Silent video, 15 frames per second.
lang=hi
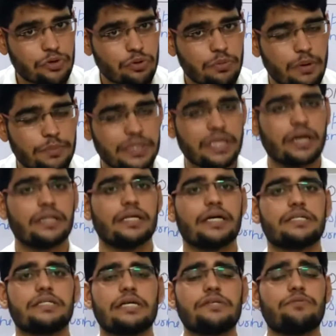वीडियो में हमने देखा था
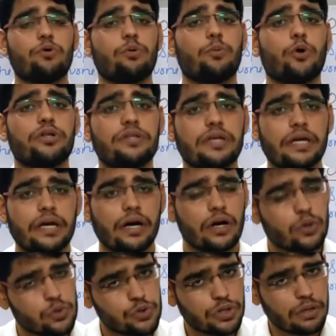एक्सरसाइज 4.3
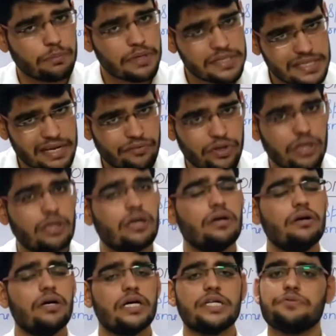का क्वेश्चन नंबर सेवन
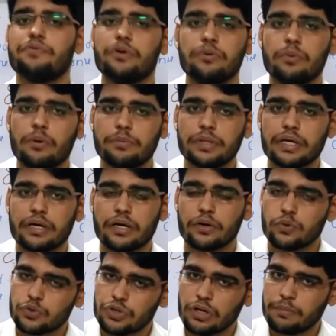इस वीडियो में हम देखेंगे
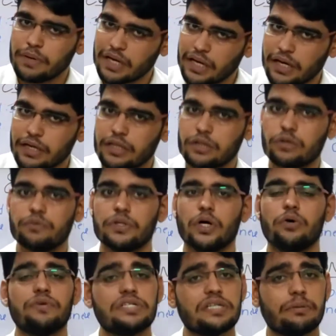क्वेश्चन नंबर एट तो
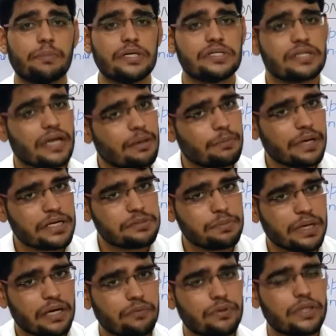विदाउट वेस्टिंग मच टाइम लेट्स
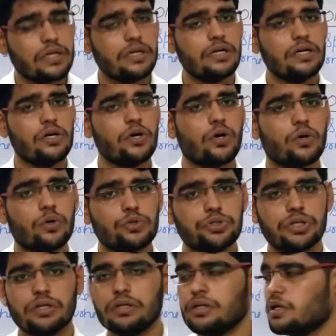बिगिन विद द
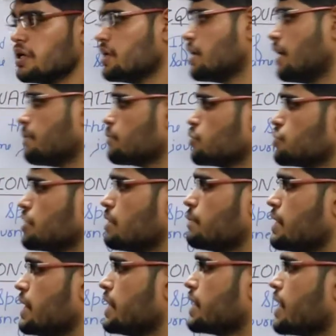क्वेश्चन क्वेश्चन
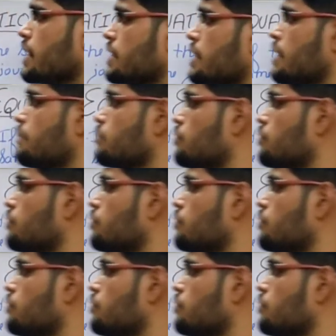नंबर एट क्या कहता है